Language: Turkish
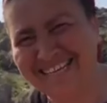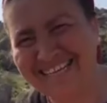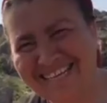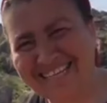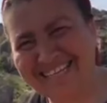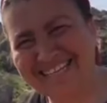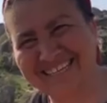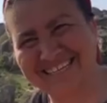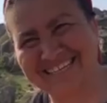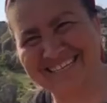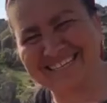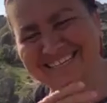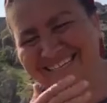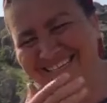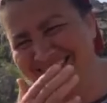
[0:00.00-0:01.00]
Süper.
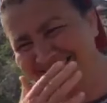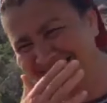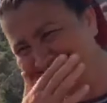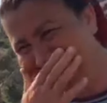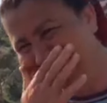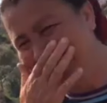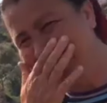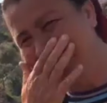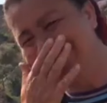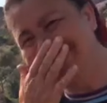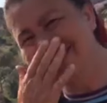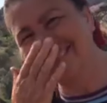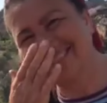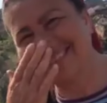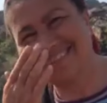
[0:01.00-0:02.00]
Peki buraya
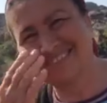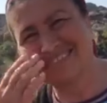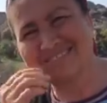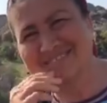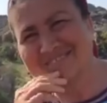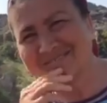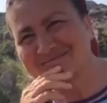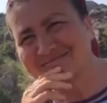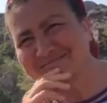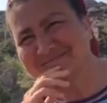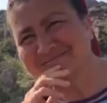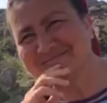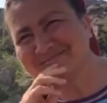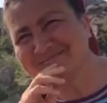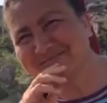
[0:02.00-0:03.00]
gelenler size
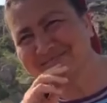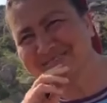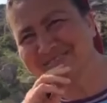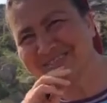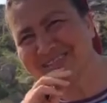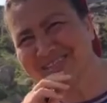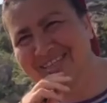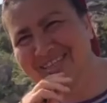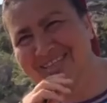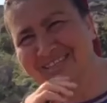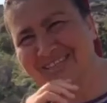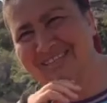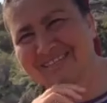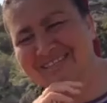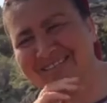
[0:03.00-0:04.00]
söylüyorlar mı?
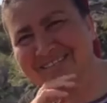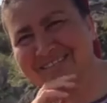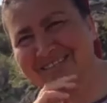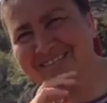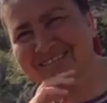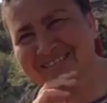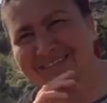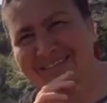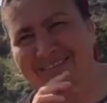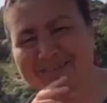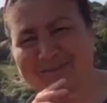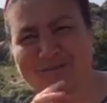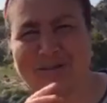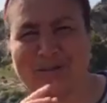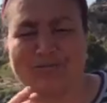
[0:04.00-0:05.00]
e, ev alacağız, arsa
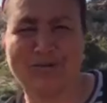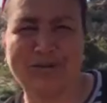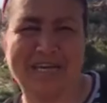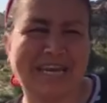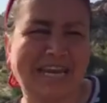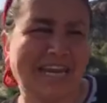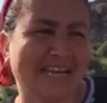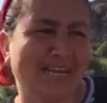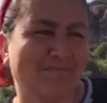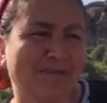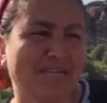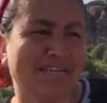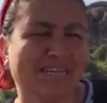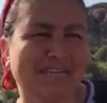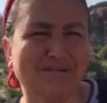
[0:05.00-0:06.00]
alacağız. Ulan buraya gelene
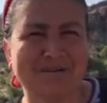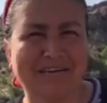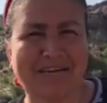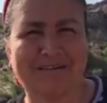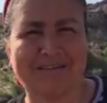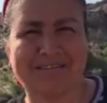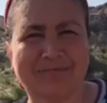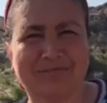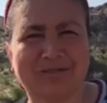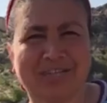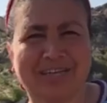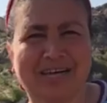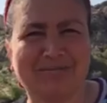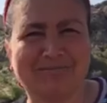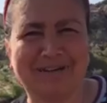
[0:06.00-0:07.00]
pinik ama gel atıra bir
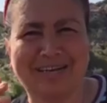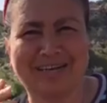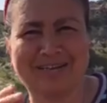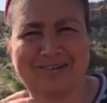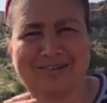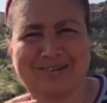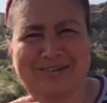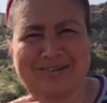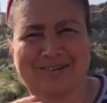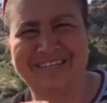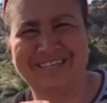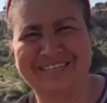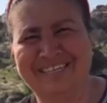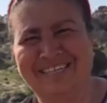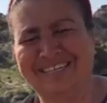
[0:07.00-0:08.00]
şeyler haberler yok.
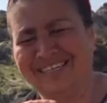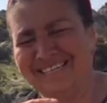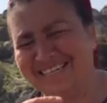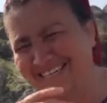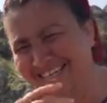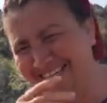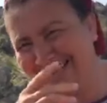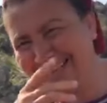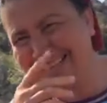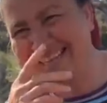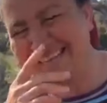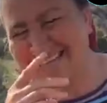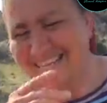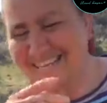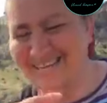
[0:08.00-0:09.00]

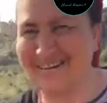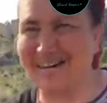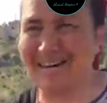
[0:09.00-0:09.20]
Ha, peki